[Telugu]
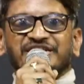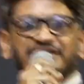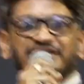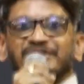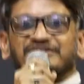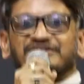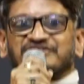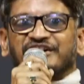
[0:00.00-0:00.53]
తిరిగి
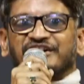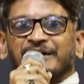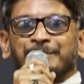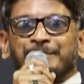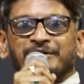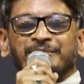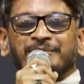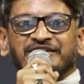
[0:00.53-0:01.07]

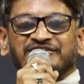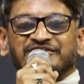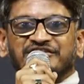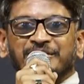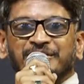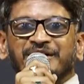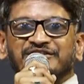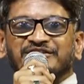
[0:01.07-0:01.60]
వచ్చేటప్పుడు మనం
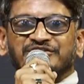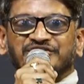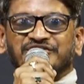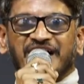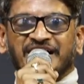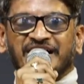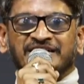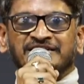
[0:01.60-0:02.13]
సినిమా చూసిన
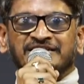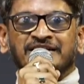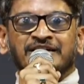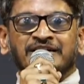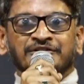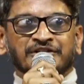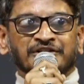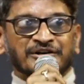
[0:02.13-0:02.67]

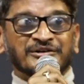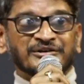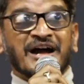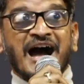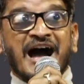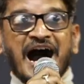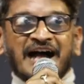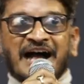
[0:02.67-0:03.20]
ఆనందంలో ఉంటాం
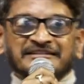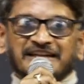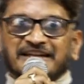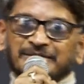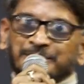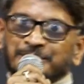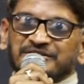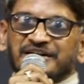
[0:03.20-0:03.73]
అంత
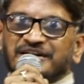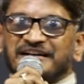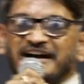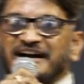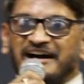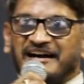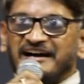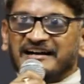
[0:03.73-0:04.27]

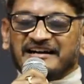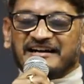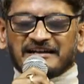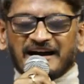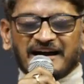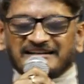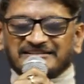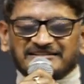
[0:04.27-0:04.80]
అద్భుతంగా
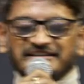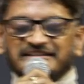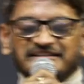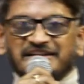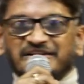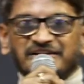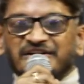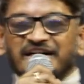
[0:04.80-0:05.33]
కార్తీక్
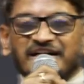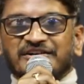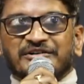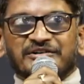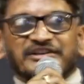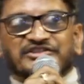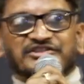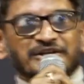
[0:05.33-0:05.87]
దండు గారు
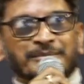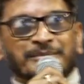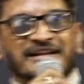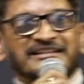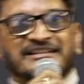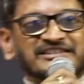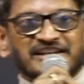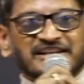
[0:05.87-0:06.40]
ఈ
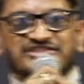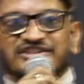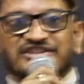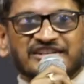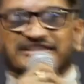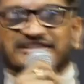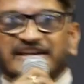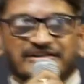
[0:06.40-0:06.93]
సినిమాని
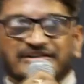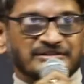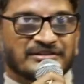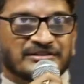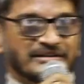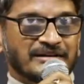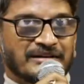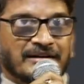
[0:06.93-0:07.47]
తీర్చిదిద్దారు
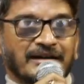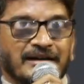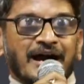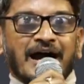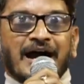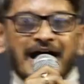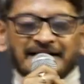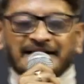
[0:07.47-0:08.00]

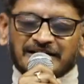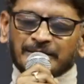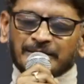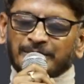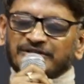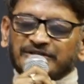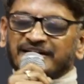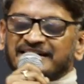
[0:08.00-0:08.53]
అంత
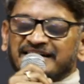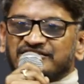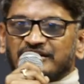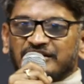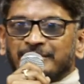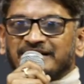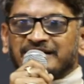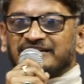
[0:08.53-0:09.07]
అద్భుతమైన
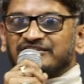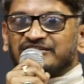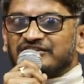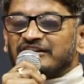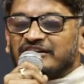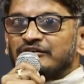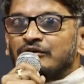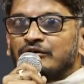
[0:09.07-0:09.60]
సినిమా
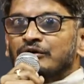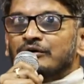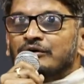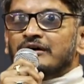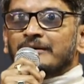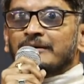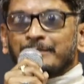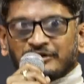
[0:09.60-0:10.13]
తీసినందుకు
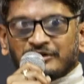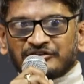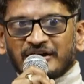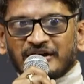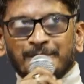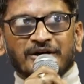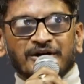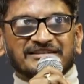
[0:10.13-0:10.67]

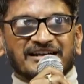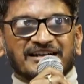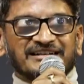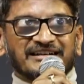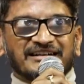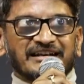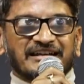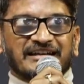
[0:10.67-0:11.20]
బృందం
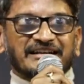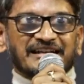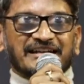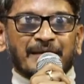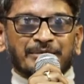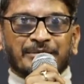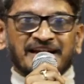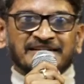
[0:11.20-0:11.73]
మొత్తానికి నా
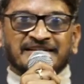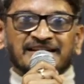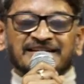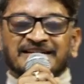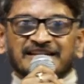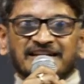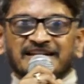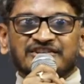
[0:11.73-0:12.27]

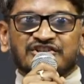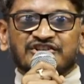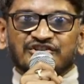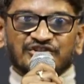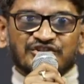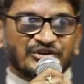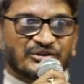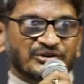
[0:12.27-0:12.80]
అభినందనలు
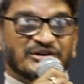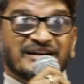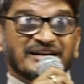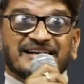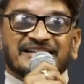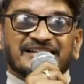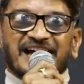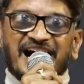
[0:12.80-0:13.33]
తెలియజేస్తూ
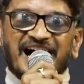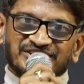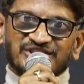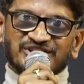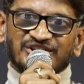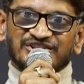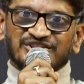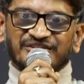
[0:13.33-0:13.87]
నా
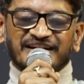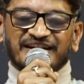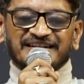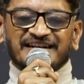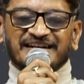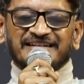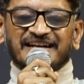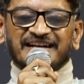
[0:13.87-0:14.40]
అదృష్టం
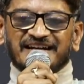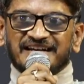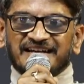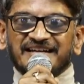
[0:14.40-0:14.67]
ఏంటంటే